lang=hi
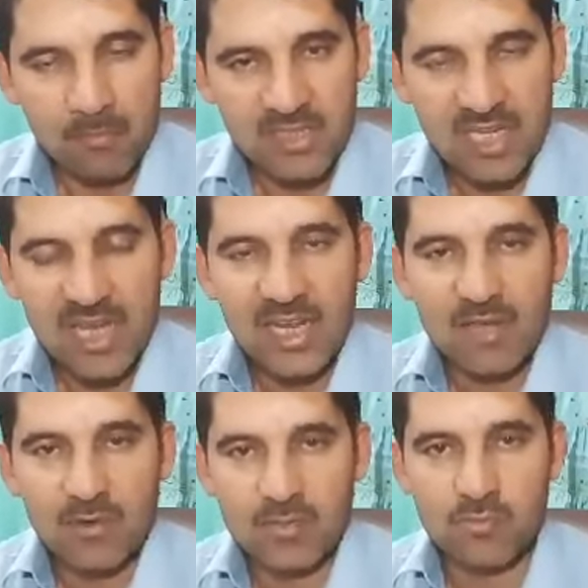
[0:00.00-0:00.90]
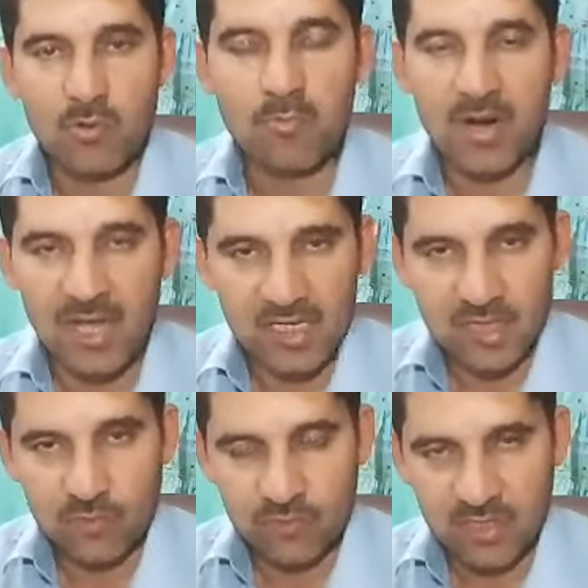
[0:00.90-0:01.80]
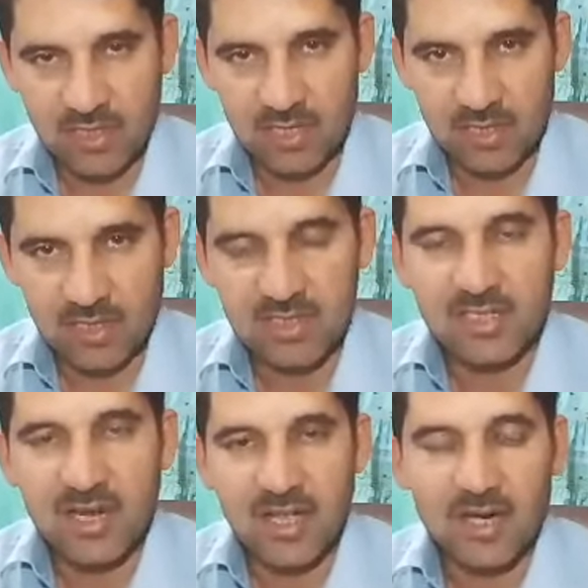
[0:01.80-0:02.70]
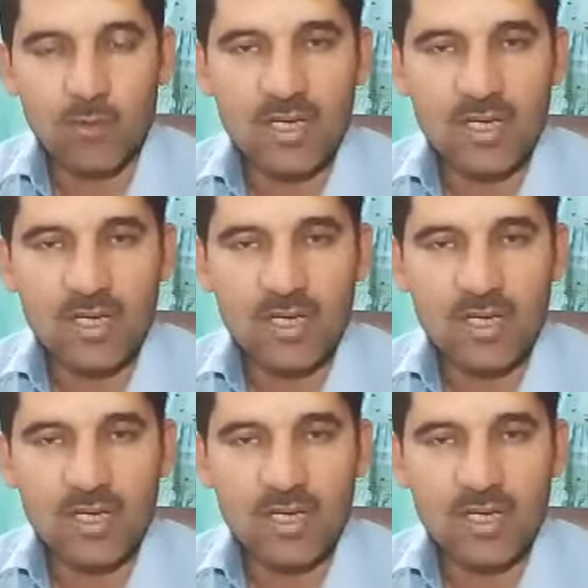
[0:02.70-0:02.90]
सेल एवरेज वो बढ़ाने की कोशिश करते हैं जिस तरह अगर